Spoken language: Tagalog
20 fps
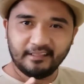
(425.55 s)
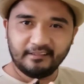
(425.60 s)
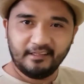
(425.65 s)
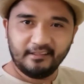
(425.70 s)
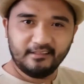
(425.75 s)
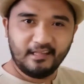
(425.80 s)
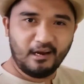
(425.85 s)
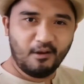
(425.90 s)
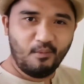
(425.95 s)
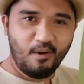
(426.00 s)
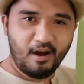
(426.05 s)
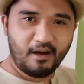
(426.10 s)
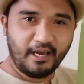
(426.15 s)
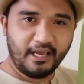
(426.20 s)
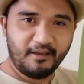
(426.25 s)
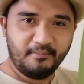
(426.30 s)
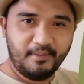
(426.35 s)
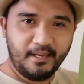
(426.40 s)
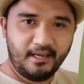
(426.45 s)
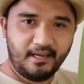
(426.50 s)
ating dalawang
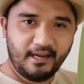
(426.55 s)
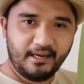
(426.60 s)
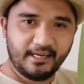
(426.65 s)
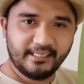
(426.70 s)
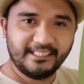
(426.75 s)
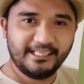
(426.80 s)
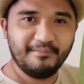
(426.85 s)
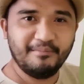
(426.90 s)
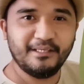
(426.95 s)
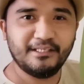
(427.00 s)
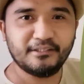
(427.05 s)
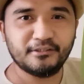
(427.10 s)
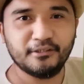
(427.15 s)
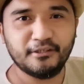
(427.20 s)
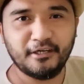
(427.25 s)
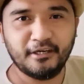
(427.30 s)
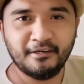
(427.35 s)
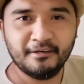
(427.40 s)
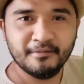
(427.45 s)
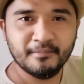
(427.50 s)
kaibigan na si
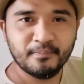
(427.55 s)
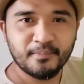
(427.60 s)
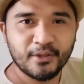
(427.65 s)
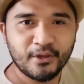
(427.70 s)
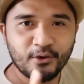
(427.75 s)
Mr.